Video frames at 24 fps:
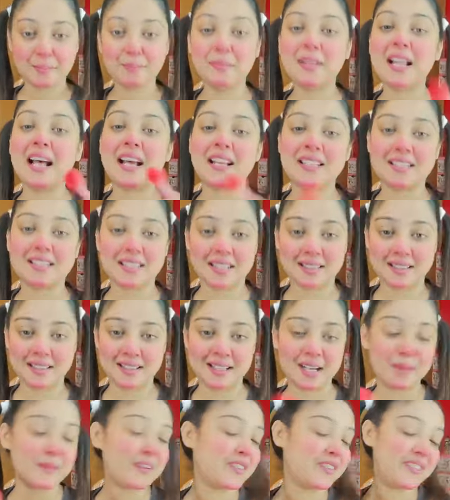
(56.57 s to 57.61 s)
ব্লাশ আছে
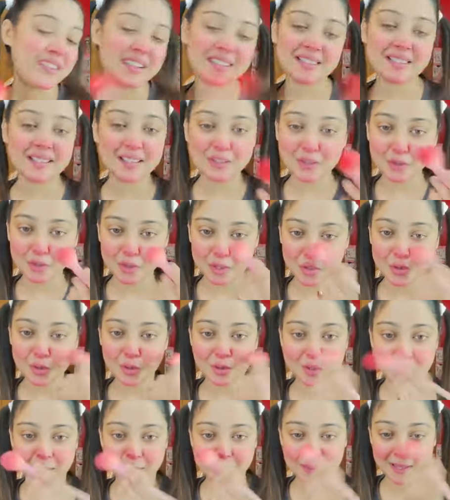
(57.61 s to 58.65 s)
আমার ফেসে কিন্তু কিচ্ছু
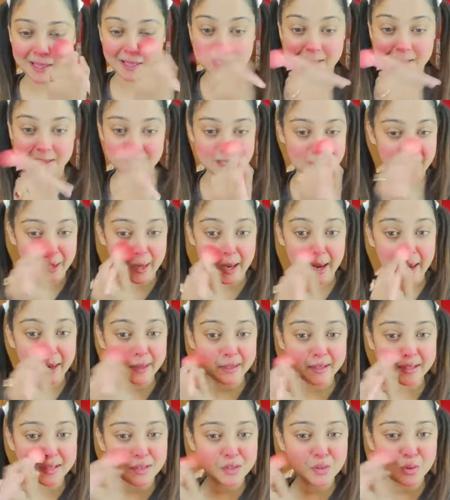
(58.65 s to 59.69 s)
নাই ব্লাশ ছাড়া আর
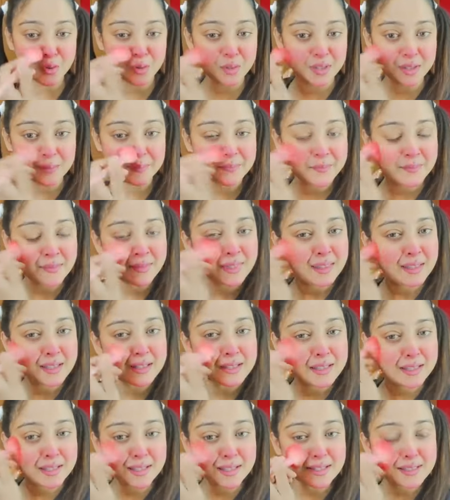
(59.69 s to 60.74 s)
কিচ্ছু না
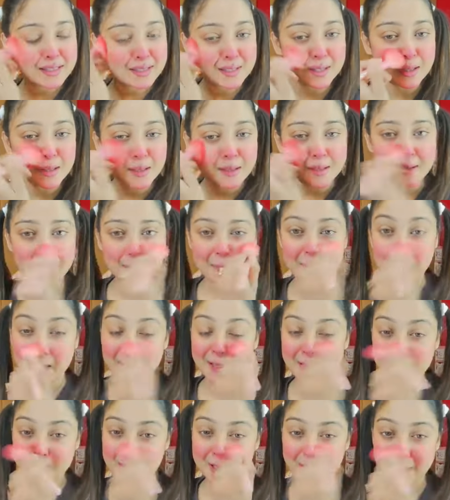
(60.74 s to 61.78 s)
ঠিক আছে
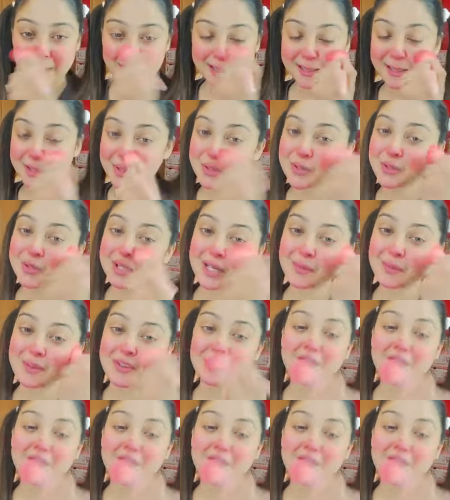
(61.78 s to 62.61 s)
ব্লাশ ছাড়া আর কিচ্ছু নাই আমার